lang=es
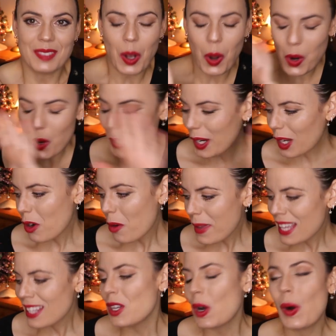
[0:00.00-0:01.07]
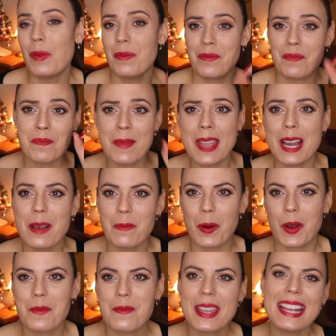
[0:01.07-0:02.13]
os lo recomiendo mil
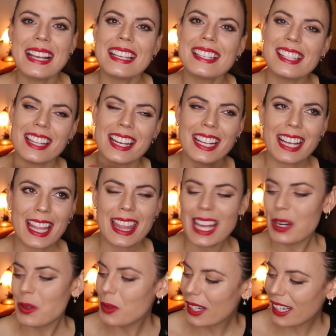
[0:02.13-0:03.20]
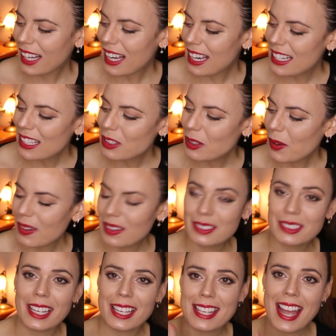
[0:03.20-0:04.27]
por mil y si tenéis que hacer algún regalito,
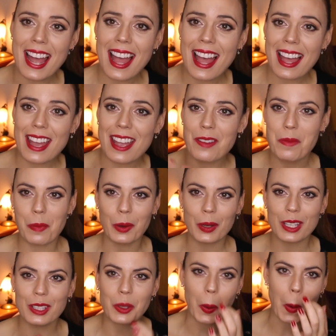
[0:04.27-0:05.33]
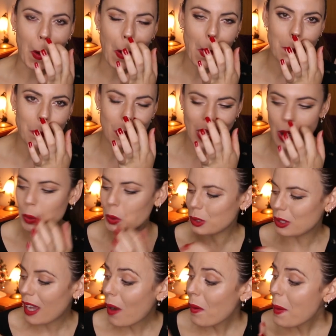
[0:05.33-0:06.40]
aunque ya es un poquito pues
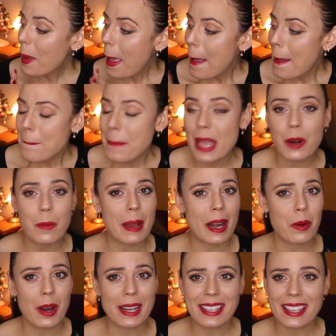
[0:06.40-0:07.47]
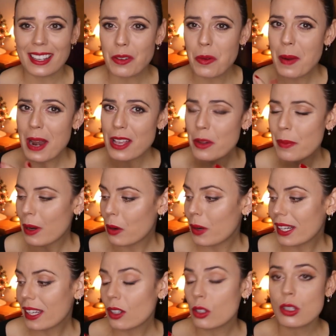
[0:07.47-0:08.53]
ajustado, pero para cualquier cumpleaños, para
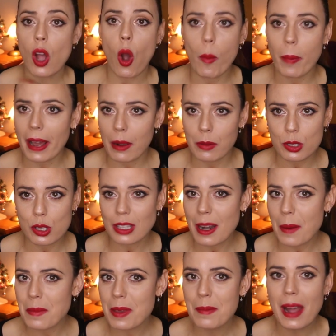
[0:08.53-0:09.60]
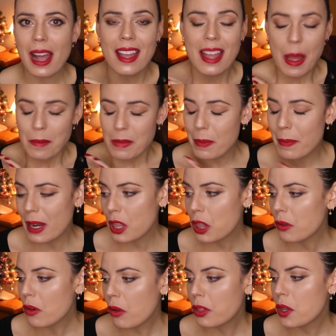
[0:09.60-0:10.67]
cualquier cosa o para vosotras mismas, me
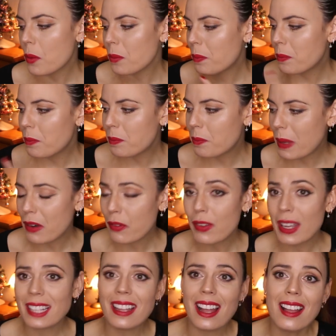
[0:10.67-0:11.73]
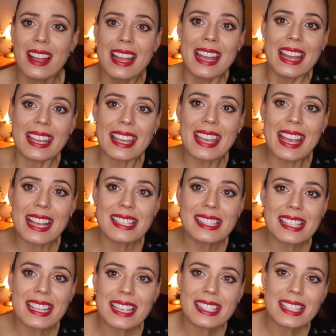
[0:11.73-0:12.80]
parece una opción perfecta y
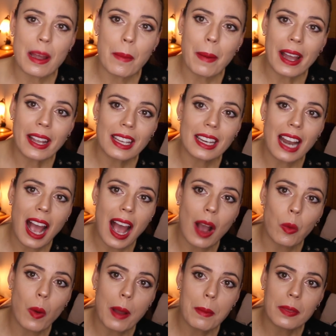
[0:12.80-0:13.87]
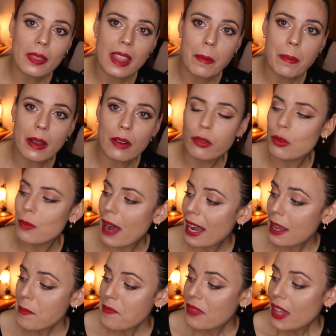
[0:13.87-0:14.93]
es esta página web de Perfumare